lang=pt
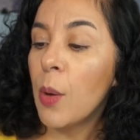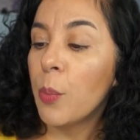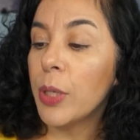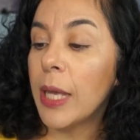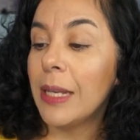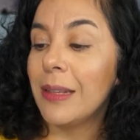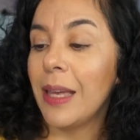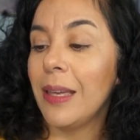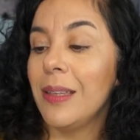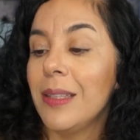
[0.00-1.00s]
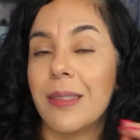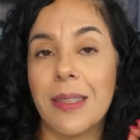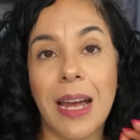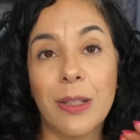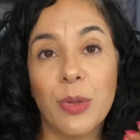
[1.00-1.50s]
Porque ele tem
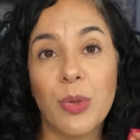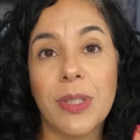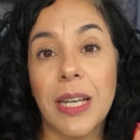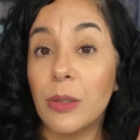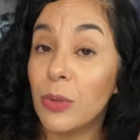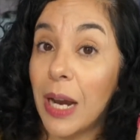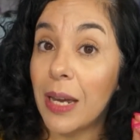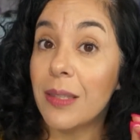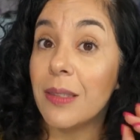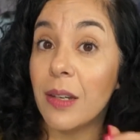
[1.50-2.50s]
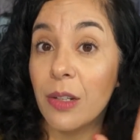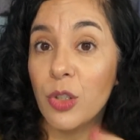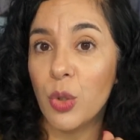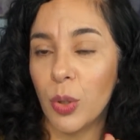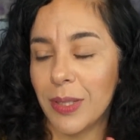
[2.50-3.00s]
extratos naturais
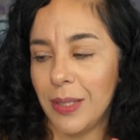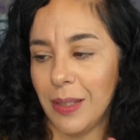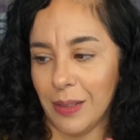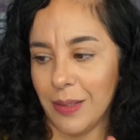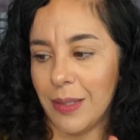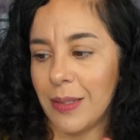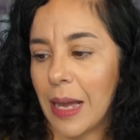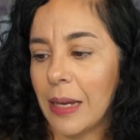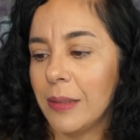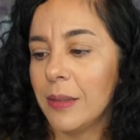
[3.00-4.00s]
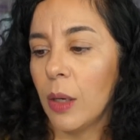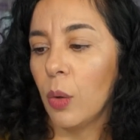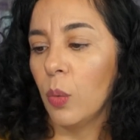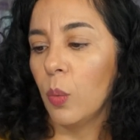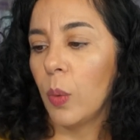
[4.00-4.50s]
antioxidantes, tá?
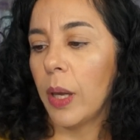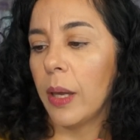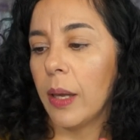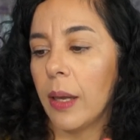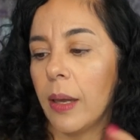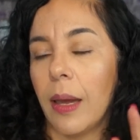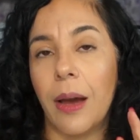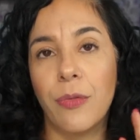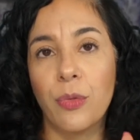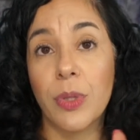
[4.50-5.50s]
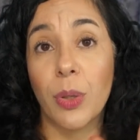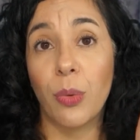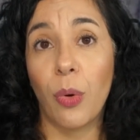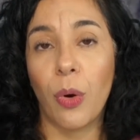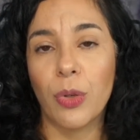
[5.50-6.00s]
Então é, a função
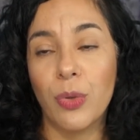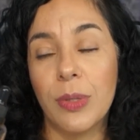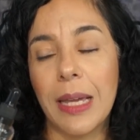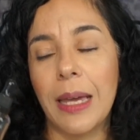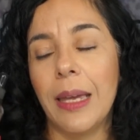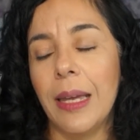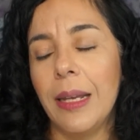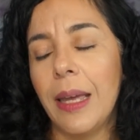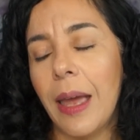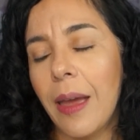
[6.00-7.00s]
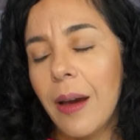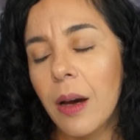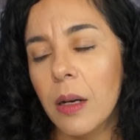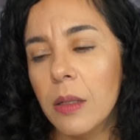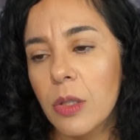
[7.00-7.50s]
que eu gosto de usar ele é
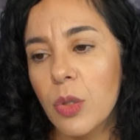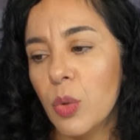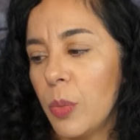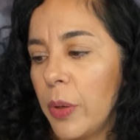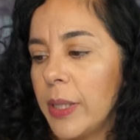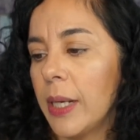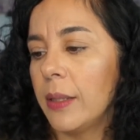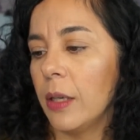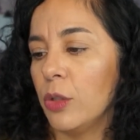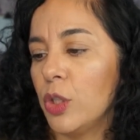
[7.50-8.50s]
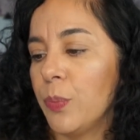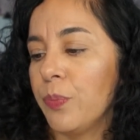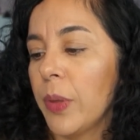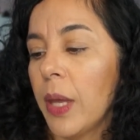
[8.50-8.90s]
antes do meu hidratante.